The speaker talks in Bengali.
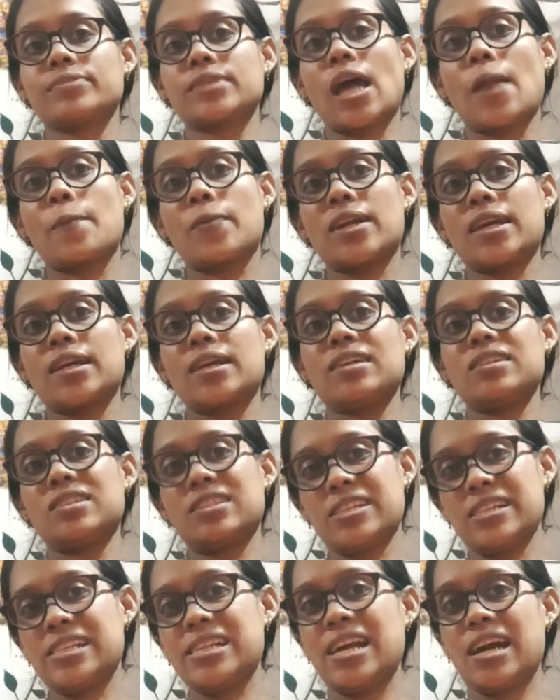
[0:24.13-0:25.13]
তারপরে
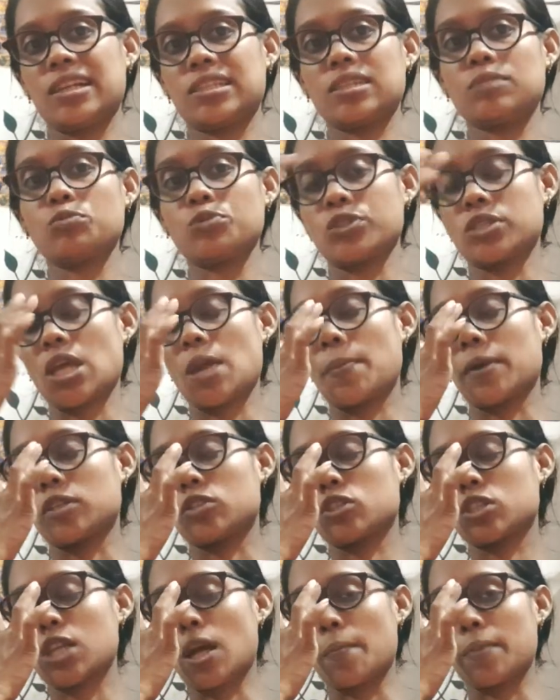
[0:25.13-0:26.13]
ছেলে আছে বুঝতেই
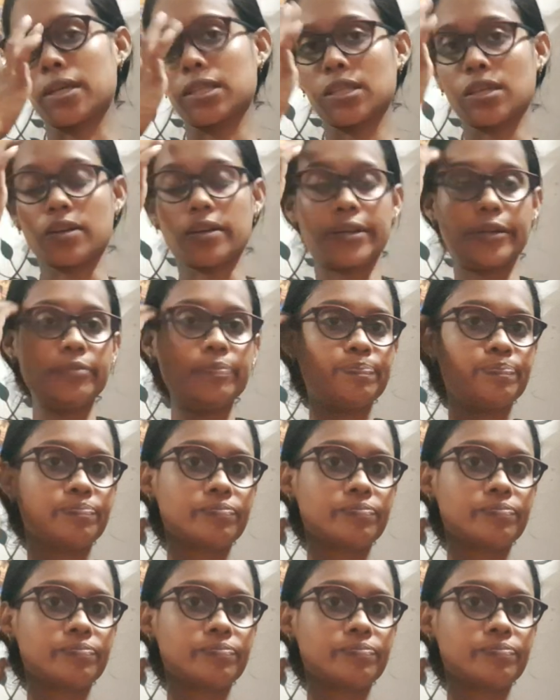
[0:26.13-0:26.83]
পারছো সামলাতে হয়